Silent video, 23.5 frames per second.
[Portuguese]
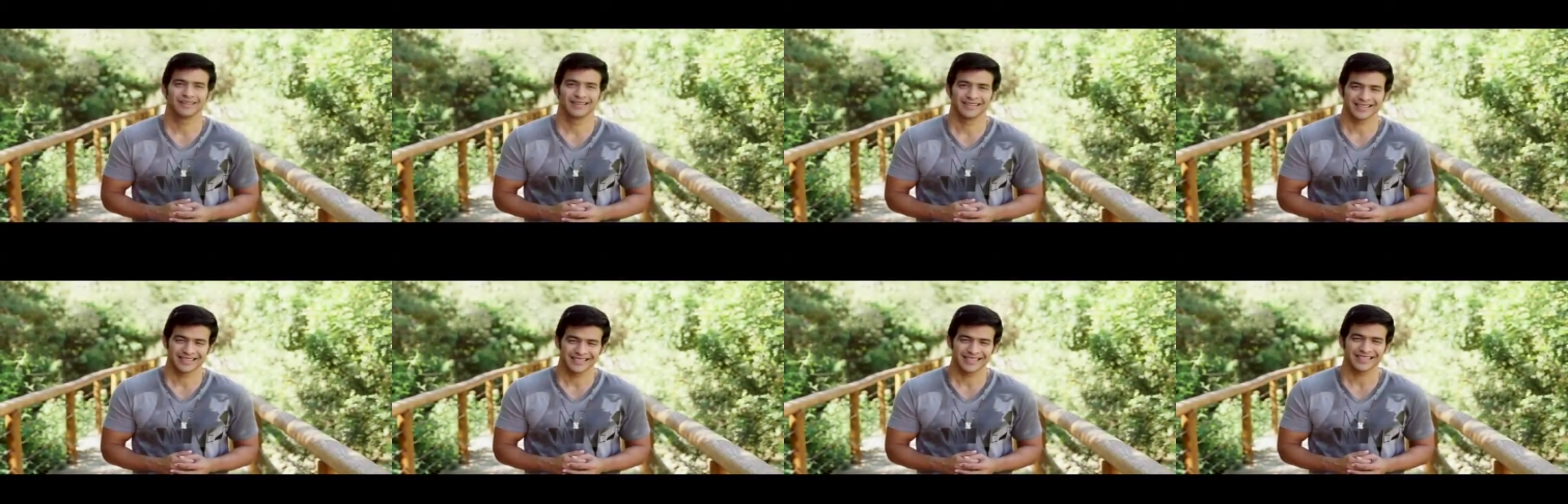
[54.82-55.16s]

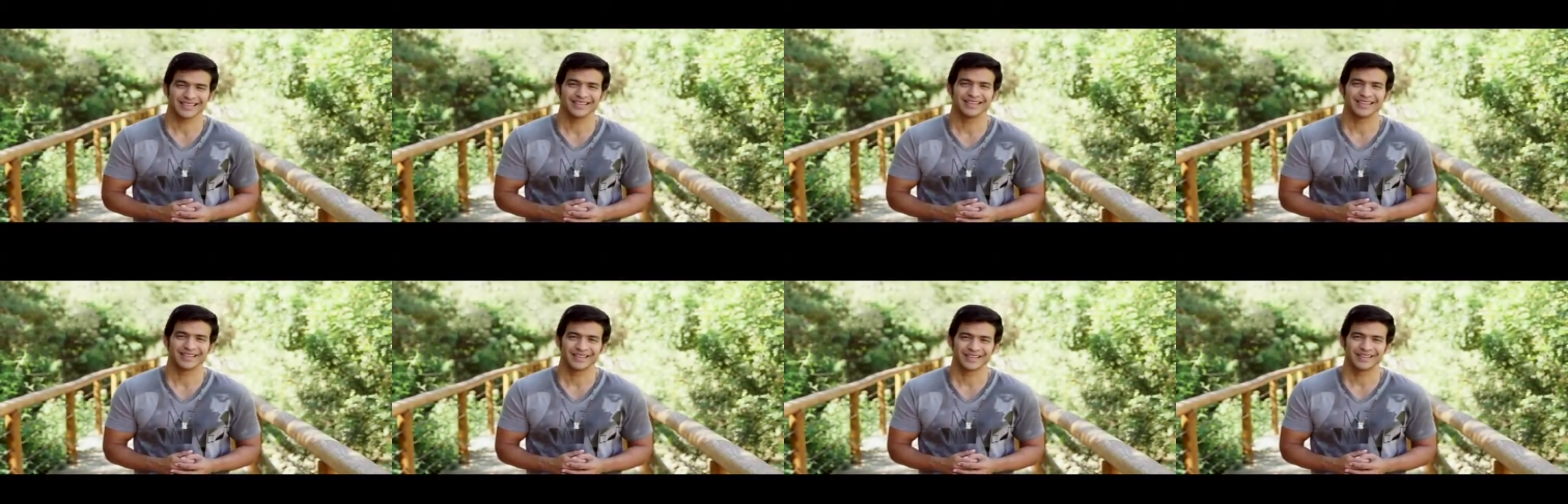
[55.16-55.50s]

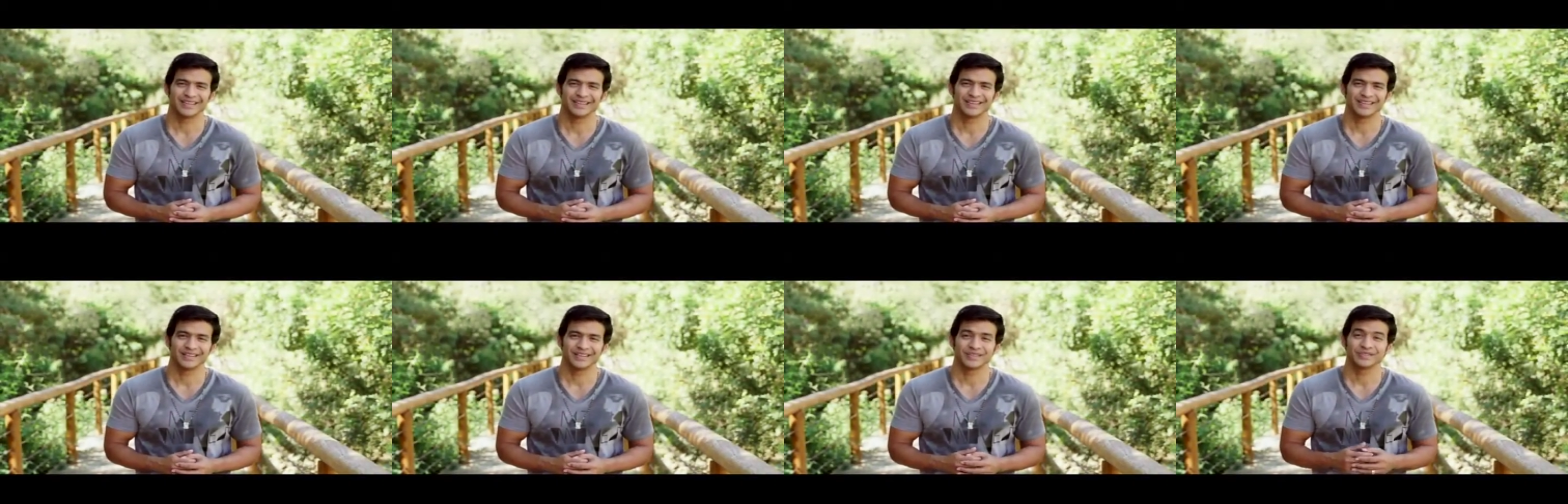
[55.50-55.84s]
Sim
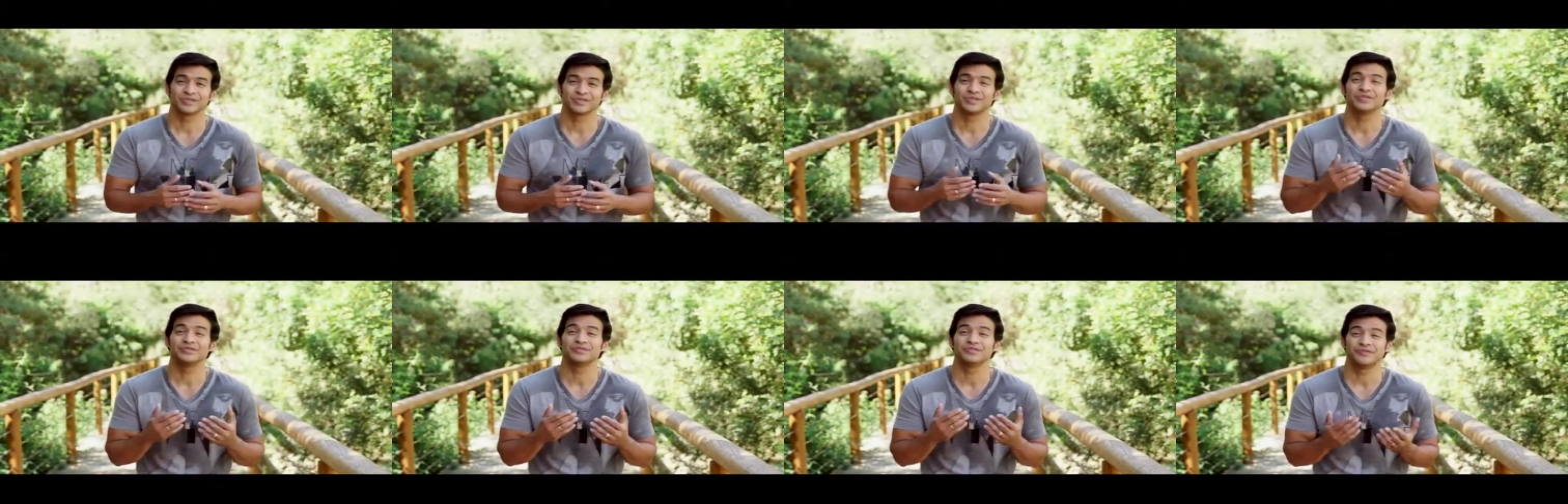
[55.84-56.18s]

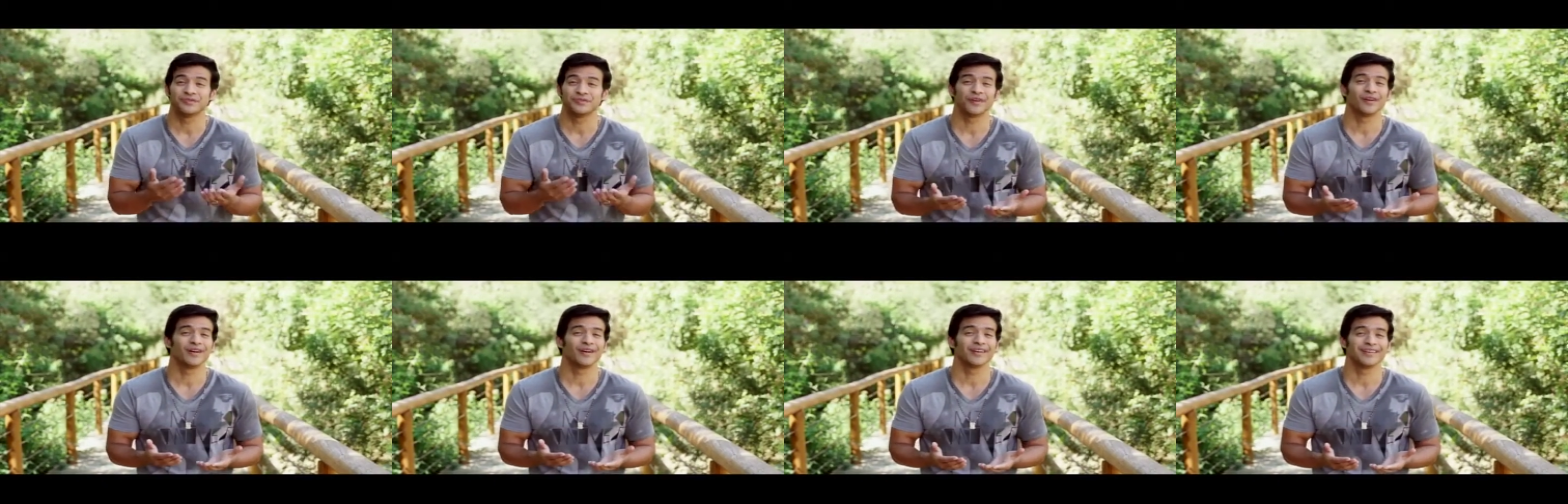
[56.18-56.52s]
sois
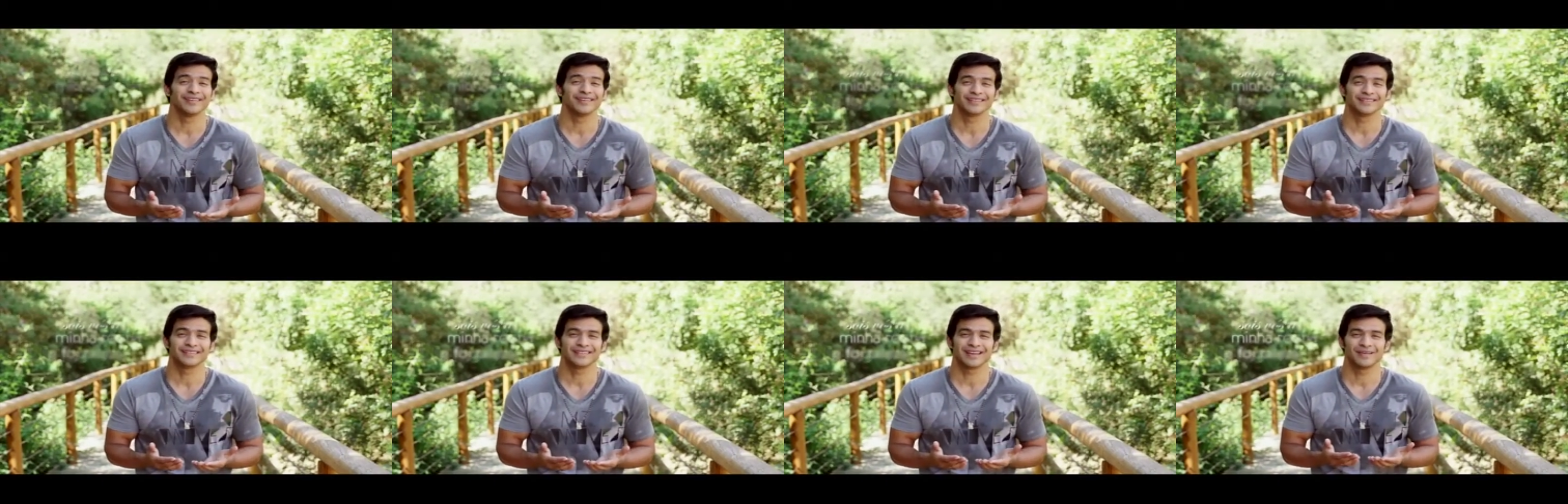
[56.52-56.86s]

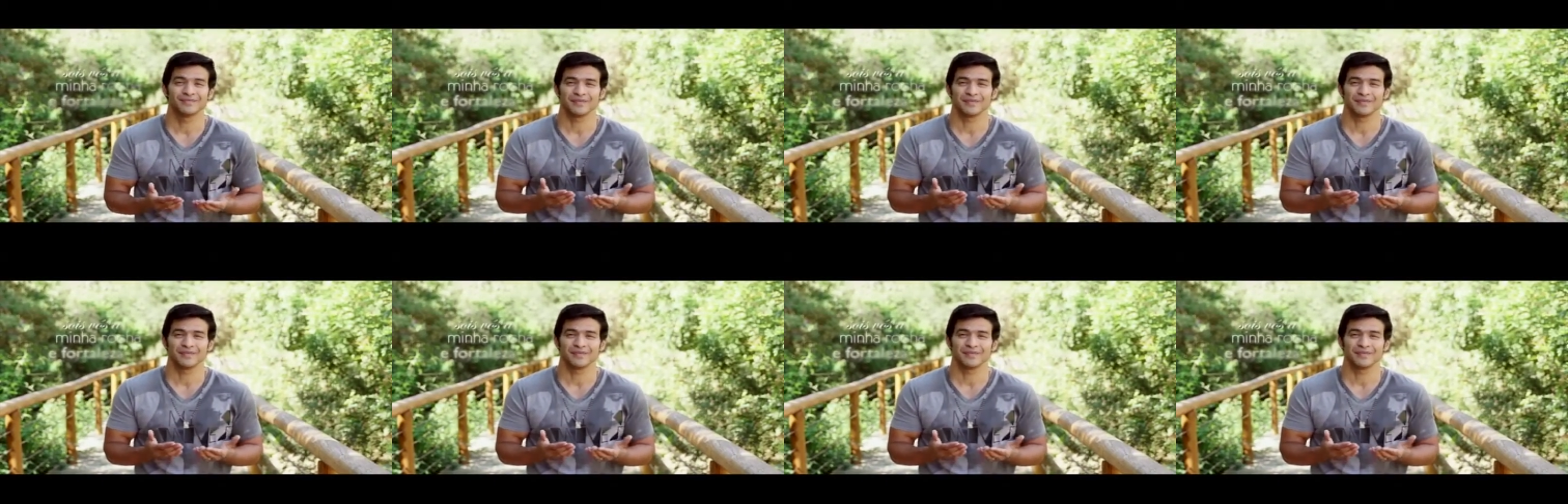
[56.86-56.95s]
vós a